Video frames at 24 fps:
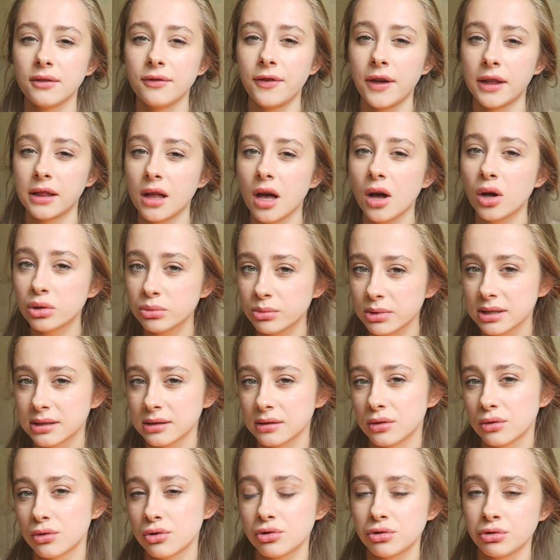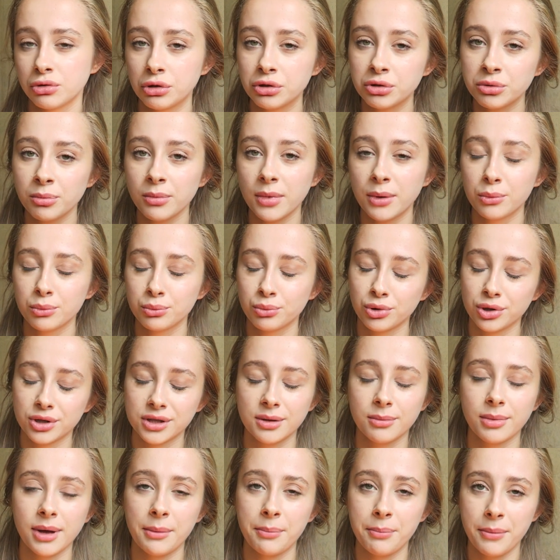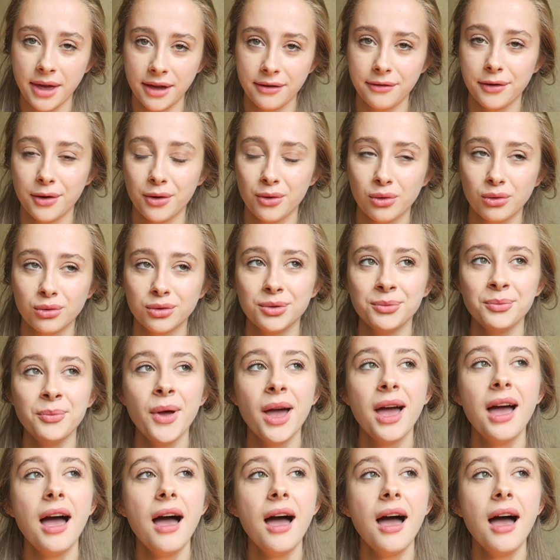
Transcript: fena olmadığını düşünüyordum. Bu arada ben MF okudum.